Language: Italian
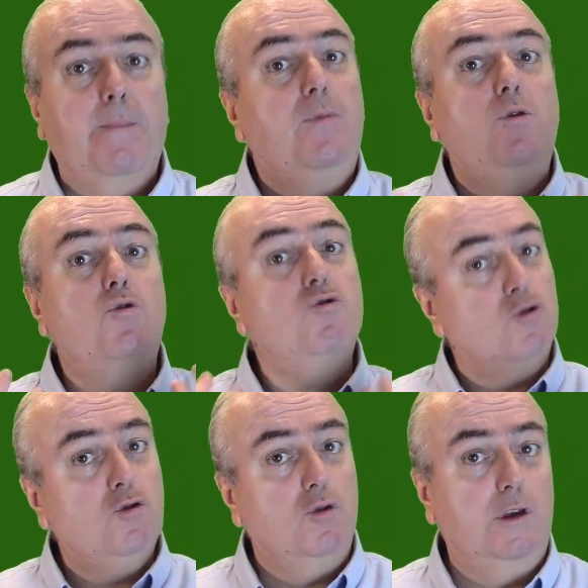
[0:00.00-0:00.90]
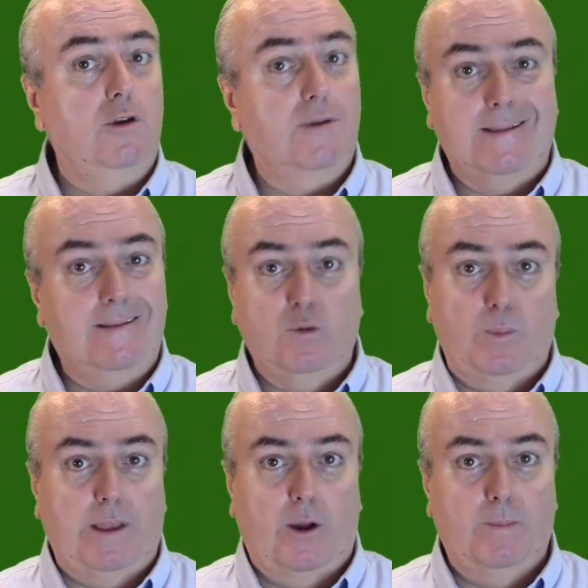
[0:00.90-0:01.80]
Non sono io che ti
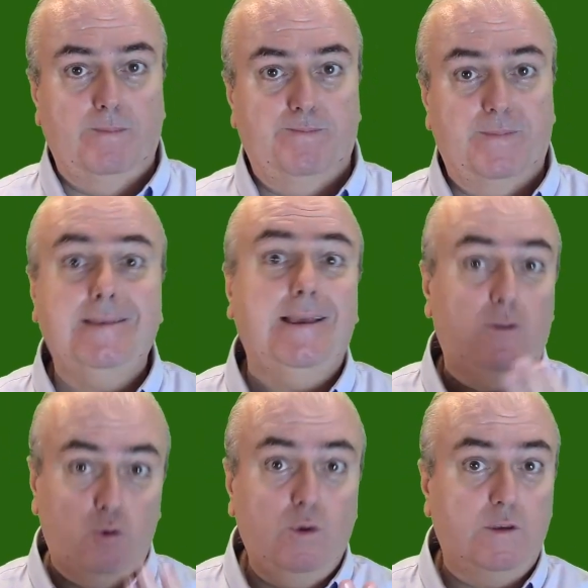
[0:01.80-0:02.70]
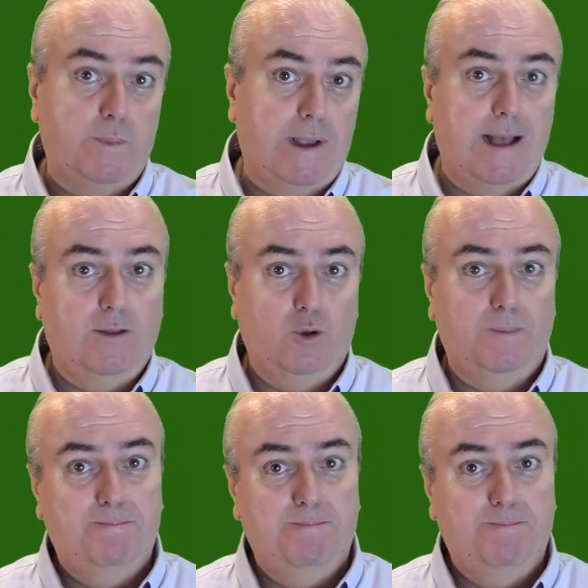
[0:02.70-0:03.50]
ispiro, sei tu ispirato.